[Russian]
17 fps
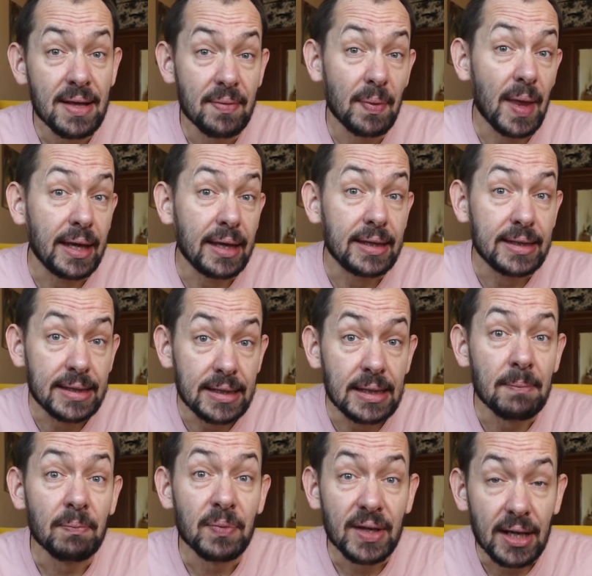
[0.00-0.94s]

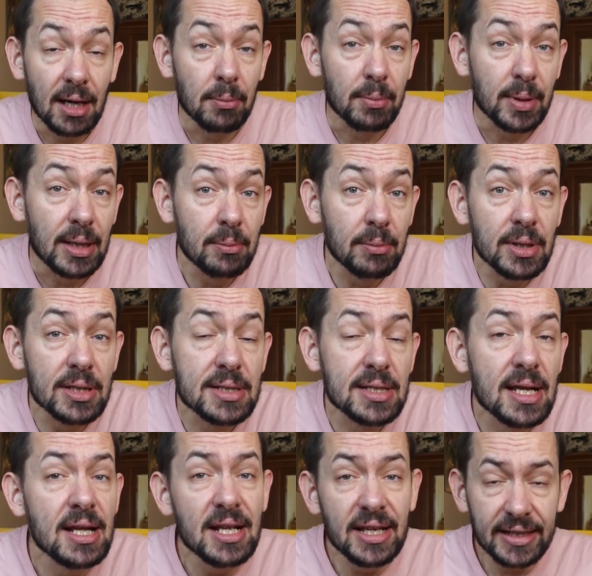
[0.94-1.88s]
найти компромисс.